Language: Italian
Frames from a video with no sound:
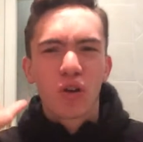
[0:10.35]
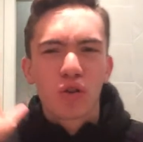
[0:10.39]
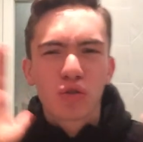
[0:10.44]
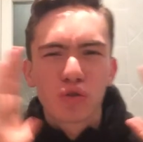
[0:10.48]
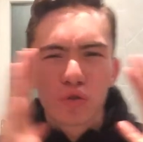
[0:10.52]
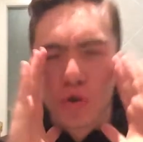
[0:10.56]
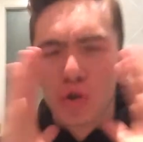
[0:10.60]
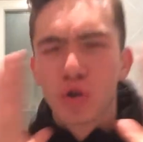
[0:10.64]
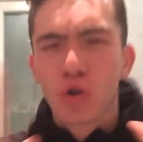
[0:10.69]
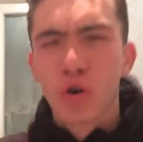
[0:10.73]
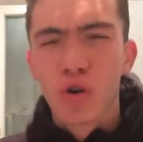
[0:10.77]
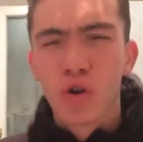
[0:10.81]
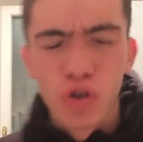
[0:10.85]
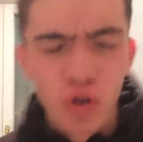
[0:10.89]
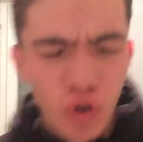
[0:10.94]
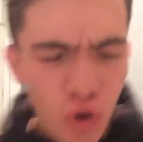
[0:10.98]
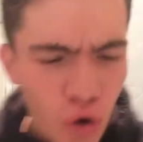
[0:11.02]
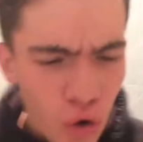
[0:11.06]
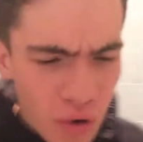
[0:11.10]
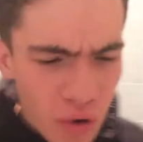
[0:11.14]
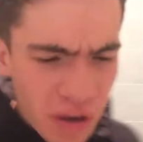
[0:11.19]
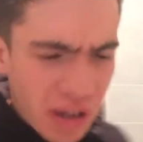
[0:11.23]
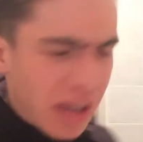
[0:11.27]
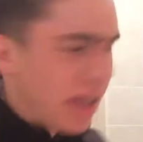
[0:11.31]
rotto i
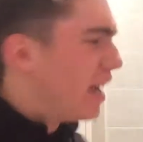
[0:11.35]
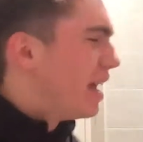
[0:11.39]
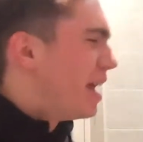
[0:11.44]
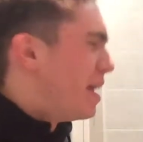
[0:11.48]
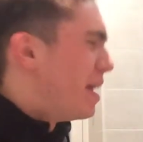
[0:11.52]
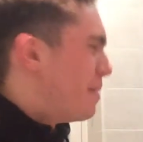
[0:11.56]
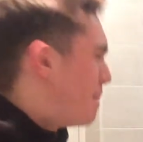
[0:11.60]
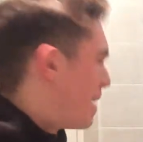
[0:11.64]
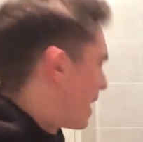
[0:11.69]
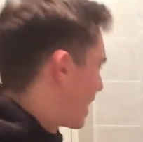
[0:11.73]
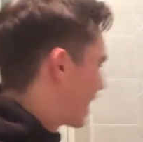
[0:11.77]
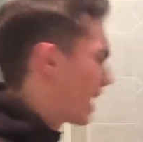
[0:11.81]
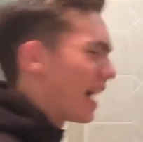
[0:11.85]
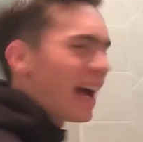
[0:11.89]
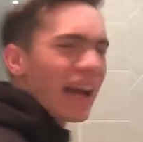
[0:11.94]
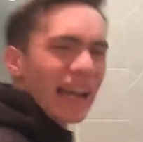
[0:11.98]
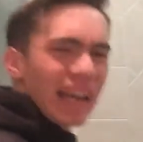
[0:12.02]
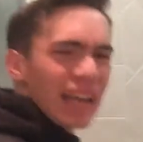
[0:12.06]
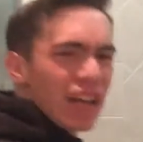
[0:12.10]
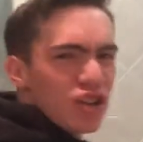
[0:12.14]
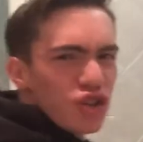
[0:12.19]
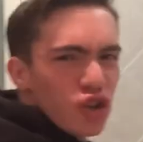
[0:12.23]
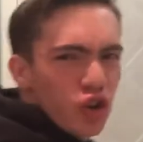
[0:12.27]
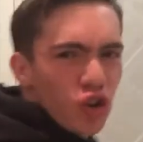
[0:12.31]
coglioni. Perché
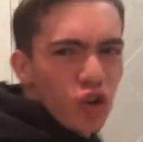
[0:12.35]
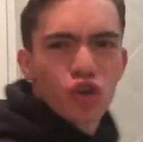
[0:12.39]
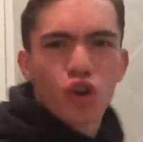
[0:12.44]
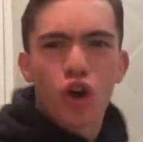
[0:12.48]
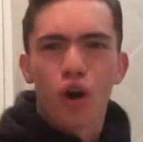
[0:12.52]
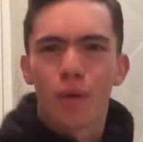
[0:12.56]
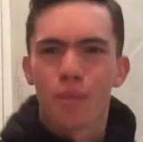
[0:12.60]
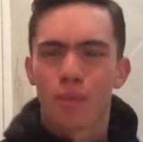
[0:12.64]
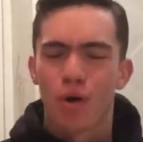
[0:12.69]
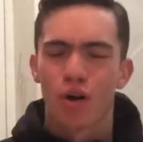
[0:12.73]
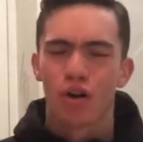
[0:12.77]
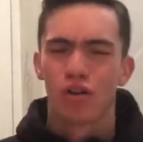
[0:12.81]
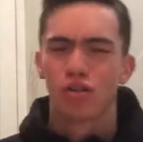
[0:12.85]
anche il giorno dopo.